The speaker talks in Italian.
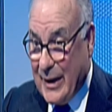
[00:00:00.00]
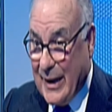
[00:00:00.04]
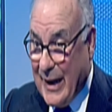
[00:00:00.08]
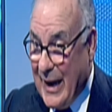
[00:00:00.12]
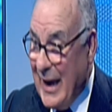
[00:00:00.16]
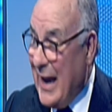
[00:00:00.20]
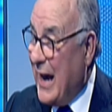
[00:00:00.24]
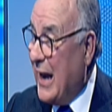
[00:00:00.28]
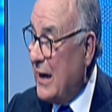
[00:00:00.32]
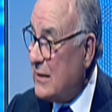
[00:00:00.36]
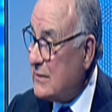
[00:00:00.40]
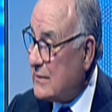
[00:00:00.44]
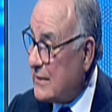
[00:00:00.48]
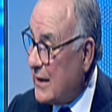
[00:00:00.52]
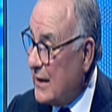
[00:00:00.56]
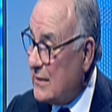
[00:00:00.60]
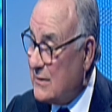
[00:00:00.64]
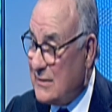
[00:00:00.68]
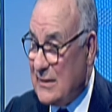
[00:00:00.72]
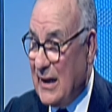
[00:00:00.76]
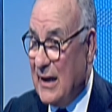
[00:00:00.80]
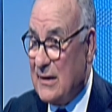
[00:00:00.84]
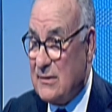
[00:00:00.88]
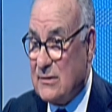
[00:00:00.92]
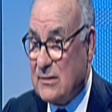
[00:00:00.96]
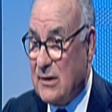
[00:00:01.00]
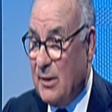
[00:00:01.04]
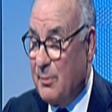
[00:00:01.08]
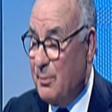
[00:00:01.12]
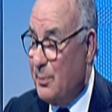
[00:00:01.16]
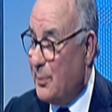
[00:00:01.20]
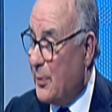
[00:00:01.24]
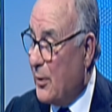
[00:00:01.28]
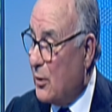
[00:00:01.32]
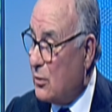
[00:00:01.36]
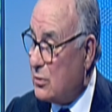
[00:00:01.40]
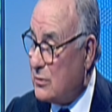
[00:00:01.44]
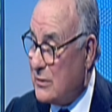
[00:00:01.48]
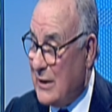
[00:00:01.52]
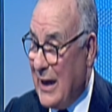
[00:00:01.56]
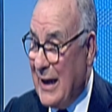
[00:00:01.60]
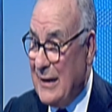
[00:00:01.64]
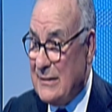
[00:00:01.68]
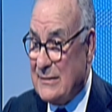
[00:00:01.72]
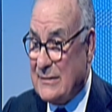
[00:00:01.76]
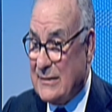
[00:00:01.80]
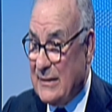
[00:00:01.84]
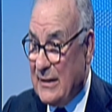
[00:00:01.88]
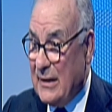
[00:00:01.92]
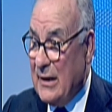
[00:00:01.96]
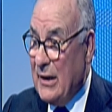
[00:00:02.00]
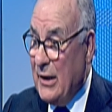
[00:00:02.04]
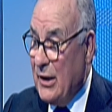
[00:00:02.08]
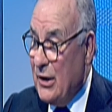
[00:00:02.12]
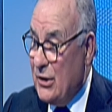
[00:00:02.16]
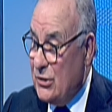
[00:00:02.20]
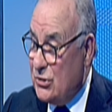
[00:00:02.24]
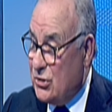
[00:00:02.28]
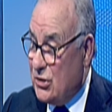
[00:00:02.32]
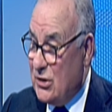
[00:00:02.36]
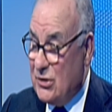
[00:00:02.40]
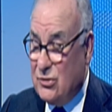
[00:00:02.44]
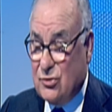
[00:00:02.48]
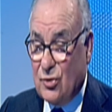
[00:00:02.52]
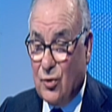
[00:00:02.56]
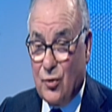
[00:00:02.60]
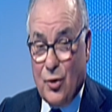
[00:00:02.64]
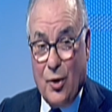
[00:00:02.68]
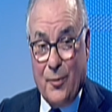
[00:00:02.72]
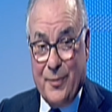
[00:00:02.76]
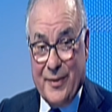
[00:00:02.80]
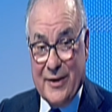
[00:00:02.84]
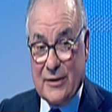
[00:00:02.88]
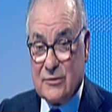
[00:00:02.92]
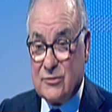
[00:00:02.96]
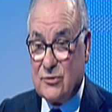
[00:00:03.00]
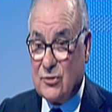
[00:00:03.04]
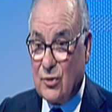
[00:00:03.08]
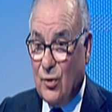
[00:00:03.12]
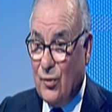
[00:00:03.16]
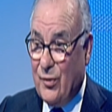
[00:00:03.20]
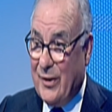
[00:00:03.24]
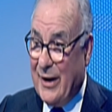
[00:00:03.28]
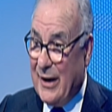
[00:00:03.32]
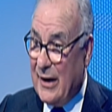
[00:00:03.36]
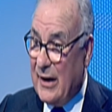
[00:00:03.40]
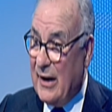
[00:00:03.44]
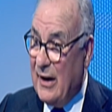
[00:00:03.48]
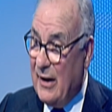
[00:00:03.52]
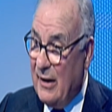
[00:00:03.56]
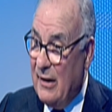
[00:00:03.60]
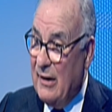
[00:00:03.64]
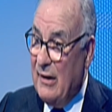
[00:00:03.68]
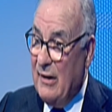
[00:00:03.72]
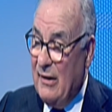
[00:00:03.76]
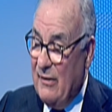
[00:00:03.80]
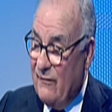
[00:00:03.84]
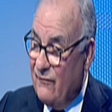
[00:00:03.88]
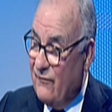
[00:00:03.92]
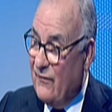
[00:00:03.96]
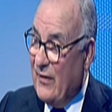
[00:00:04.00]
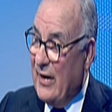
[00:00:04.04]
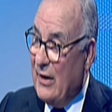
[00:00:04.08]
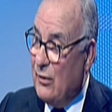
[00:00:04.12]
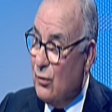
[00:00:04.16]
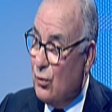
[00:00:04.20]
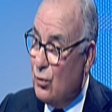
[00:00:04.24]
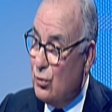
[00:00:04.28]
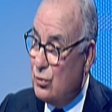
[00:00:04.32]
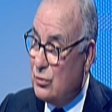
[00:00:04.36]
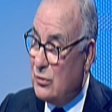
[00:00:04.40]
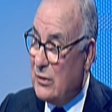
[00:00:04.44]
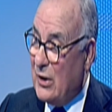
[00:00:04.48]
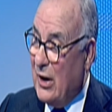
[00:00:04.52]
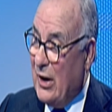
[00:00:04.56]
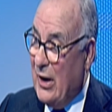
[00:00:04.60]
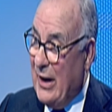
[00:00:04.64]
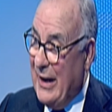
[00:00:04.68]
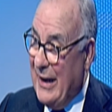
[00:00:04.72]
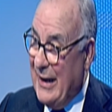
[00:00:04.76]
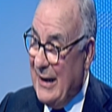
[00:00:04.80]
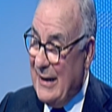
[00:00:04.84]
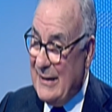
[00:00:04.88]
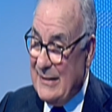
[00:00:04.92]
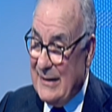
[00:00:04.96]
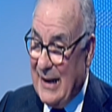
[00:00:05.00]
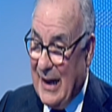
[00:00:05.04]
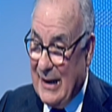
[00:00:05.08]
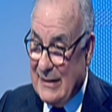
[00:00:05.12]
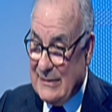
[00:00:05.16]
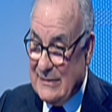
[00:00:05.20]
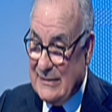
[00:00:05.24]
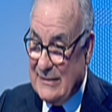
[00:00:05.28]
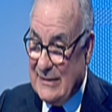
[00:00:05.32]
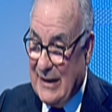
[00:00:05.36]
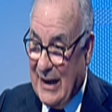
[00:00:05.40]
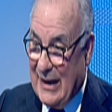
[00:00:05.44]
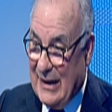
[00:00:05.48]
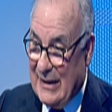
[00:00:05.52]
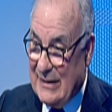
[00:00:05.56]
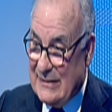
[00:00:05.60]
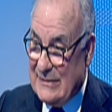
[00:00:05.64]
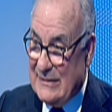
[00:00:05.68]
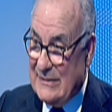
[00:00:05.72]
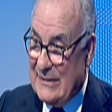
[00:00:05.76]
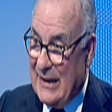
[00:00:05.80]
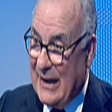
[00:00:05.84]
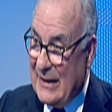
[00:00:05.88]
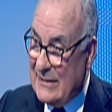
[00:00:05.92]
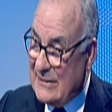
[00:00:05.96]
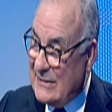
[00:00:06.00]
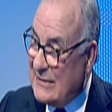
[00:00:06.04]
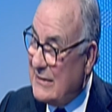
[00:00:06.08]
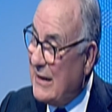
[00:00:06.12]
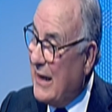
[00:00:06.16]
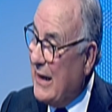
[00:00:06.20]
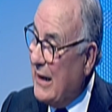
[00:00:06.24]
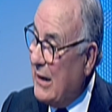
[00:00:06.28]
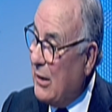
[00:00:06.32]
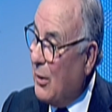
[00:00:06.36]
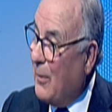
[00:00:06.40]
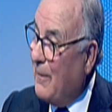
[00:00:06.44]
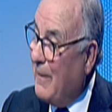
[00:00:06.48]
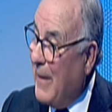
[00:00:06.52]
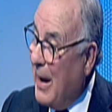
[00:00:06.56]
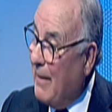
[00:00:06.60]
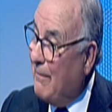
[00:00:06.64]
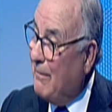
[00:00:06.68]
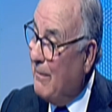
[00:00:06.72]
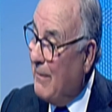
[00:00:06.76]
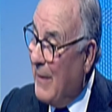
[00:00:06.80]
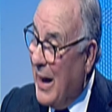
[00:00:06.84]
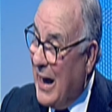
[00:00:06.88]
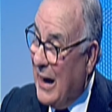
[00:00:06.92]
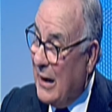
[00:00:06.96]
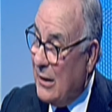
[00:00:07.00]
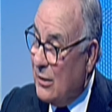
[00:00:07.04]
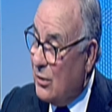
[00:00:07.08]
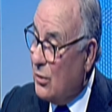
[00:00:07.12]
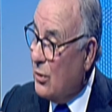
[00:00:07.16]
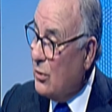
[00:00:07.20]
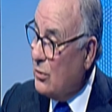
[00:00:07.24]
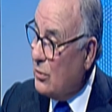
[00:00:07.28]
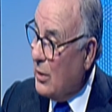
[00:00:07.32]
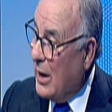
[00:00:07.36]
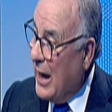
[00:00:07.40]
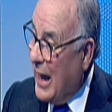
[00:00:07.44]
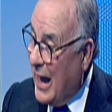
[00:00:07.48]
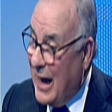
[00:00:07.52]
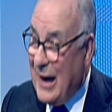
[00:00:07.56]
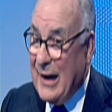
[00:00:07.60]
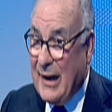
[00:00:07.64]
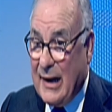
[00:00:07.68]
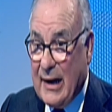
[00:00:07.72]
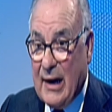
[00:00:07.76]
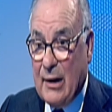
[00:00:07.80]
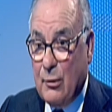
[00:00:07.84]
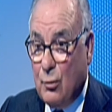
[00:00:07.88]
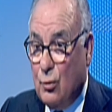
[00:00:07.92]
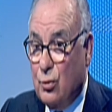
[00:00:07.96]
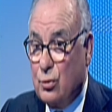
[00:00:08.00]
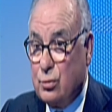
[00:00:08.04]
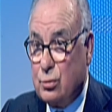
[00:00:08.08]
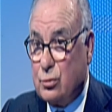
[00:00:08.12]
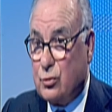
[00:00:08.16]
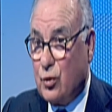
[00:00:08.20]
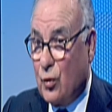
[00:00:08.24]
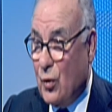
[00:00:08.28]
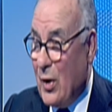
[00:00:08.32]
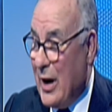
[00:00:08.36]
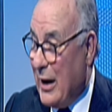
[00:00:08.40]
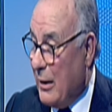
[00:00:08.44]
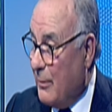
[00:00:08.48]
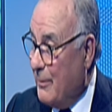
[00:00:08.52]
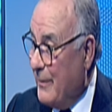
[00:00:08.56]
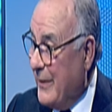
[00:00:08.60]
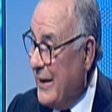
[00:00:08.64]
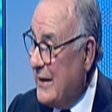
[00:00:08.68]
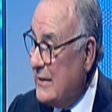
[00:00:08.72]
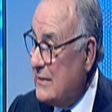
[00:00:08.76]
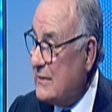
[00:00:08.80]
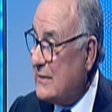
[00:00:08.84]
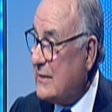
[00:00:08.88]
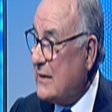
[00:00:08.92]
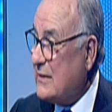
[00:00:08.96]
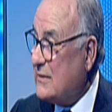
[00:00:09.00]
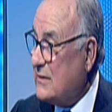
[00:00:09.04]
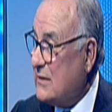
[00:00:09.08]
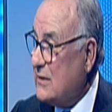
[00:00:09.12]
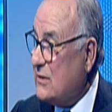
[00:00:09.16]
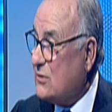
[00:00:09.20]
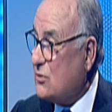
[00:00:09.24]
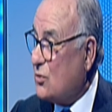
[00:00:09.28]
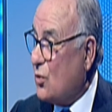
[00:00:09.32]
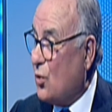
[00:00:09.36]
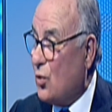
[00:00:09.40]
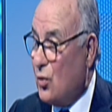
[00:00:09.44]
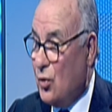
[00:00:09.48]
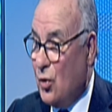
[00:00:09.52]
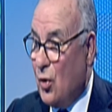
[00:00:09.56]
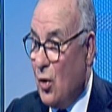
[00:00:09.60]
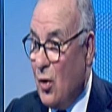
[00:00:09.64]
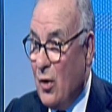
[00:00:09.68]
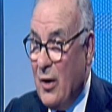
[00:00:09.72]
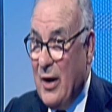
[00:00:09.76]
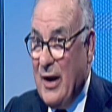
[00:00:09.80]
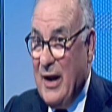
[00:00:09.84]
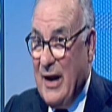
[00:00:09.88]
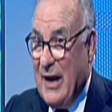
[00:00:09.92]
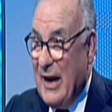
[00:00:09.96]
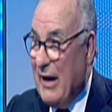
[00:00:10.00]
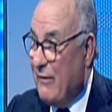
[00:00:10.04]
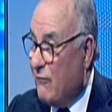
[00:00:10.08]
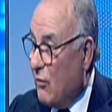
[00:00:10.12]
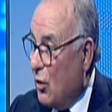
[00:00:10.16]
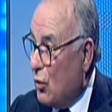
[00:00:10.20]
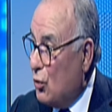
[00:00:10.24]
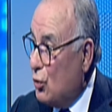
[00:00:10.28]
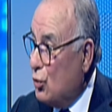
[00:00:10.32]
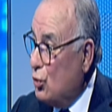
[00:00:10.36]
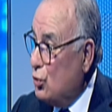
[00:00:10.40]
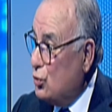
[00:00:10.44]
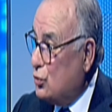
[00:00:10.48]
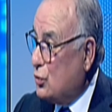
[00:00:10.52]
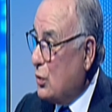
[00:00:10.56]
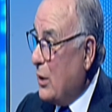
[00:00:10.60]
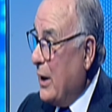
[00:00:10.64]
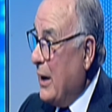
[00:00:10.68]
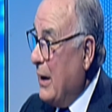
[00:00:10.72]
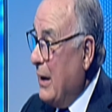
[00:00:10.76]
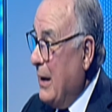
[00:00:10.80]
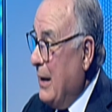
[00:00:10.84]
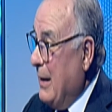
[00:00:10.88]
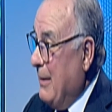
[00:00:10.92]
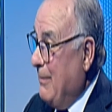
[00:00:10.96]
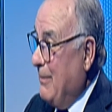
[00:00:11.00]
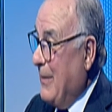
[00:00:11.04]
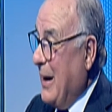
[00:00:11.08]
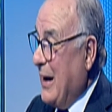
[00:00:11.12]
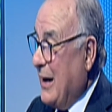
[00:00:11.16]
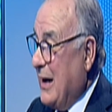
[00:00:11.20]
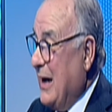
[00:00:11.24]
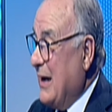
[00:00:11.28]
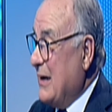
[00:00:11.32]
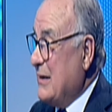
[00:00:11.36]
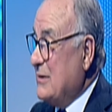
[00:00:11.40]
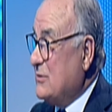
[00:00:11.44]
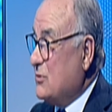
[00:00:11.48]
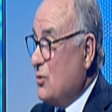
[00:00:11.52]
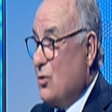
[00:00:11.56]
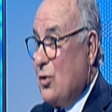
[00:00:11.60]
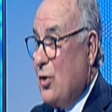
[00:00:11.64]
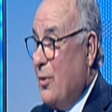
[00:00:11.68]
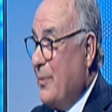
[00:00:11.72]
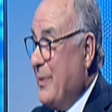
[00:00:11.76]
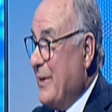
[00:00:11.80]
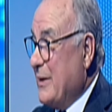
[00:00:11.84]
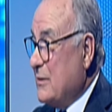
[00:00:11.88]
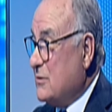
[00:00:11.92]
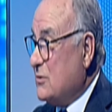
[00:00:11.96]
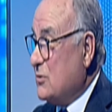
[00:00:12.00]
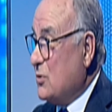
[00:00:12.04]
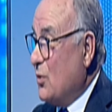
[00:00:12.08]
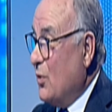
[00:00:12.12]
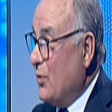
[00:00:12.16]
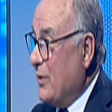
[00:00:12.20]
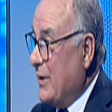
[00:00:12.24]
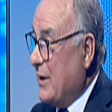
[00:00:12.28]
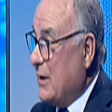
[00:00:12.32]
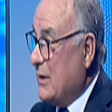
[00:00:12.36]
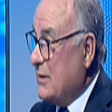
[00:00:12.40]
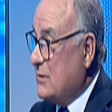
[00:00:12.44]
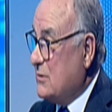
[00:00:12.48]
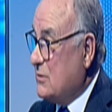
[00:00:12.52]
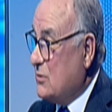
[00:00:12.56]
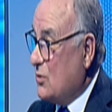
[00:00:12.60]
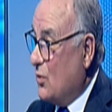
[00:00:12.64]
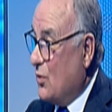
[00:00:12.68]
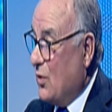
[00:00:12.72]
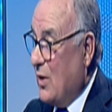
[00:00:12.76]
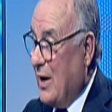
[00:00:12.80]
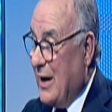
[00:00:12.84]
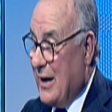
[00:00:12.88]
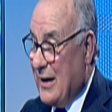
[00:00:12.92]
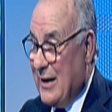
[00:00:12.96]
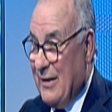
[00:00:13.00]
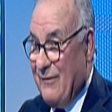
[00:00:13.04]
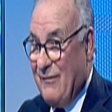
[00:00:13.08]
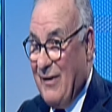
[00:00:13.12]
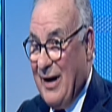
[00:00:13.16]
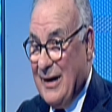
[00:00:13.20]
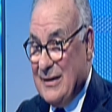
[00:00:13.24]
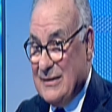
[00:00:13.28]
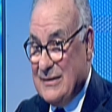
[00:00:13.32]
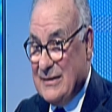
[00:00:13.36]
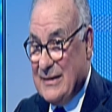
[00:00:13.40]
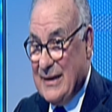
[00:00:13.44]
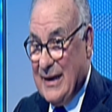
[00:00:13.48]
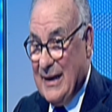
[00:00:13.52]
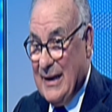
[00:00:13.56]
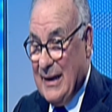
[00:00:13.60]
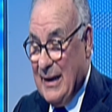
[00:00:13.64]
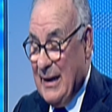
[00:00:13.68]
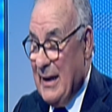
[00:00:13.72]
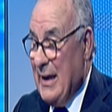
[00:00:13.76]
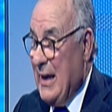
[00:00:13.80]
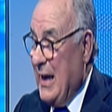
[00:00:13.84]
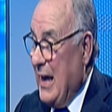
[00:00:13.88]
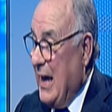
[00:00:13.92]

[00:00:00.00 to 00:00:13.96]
che è altrettanto importante, ci sono persone che venute da, da, da zero man mano anche culturalmente si sono evolute, magari sono persone che sono arrivate